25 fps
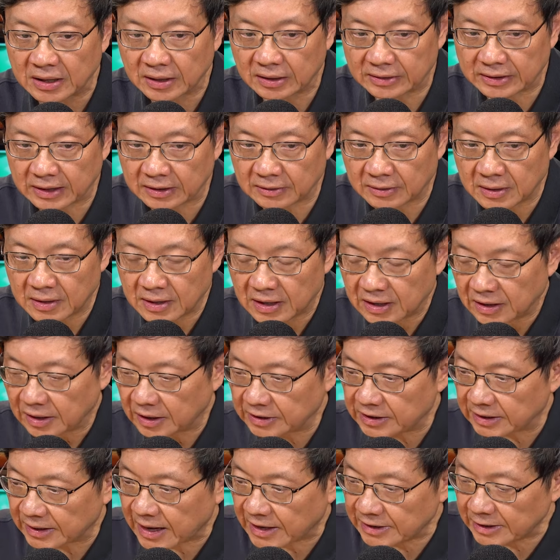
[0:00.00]
เกิดจาก
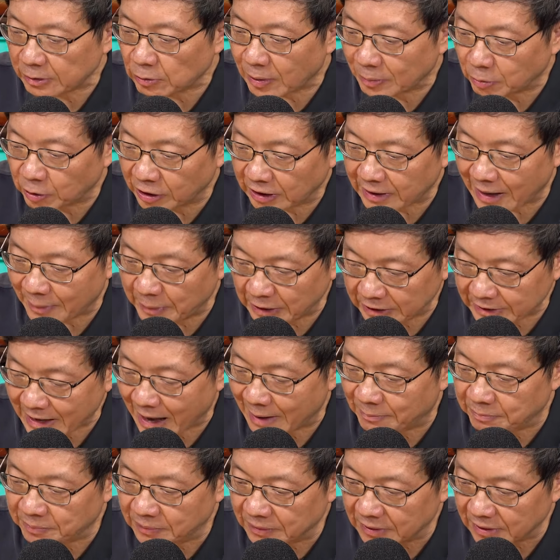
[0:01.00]
เกิดจากการที่ความกดอากาศมัน
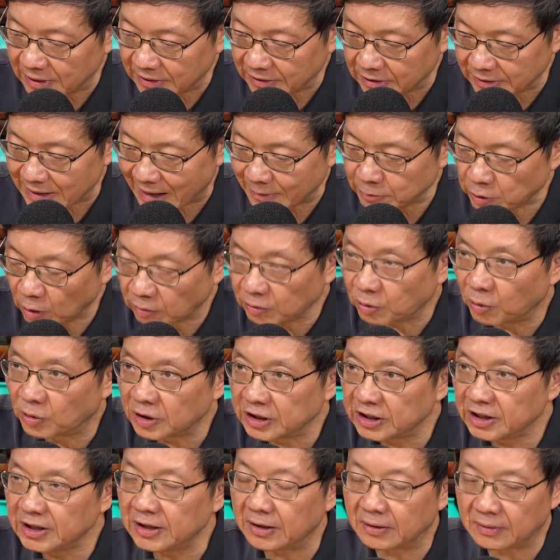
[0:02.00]
ต่ำน้ำยกสูง
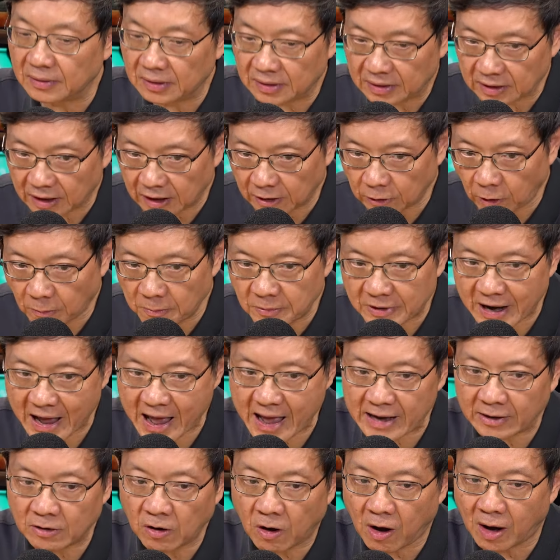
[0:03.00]
ขึ้น แล้วก็ลมแร
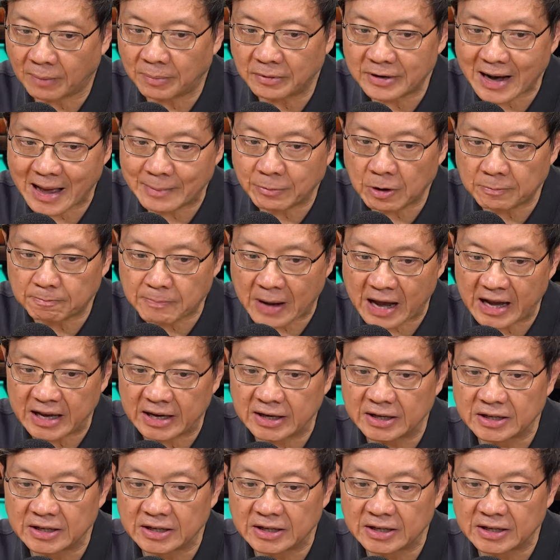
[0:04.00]
งหอบเอาน้ำเข้าไป